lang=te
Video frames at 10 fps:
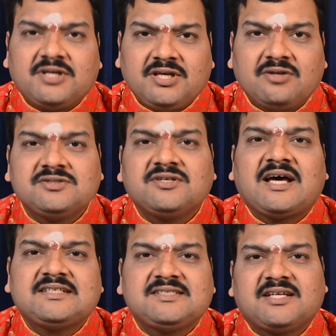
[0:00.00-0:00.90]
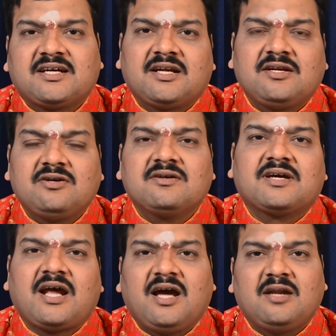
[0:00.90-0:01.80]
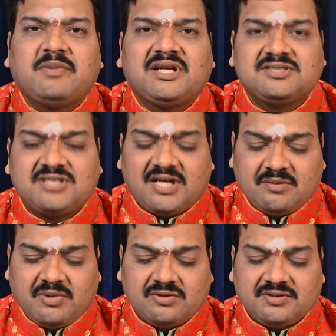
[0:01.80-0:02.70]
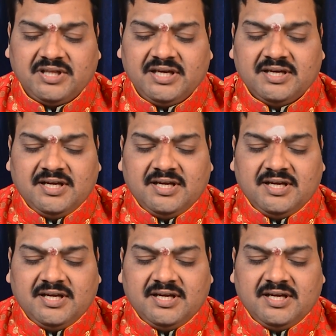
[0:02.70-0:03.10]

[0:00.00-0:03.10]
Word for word: ఈరోజు రాశి చక్రంలో గ్రహాల బలం చాలా బాగుంది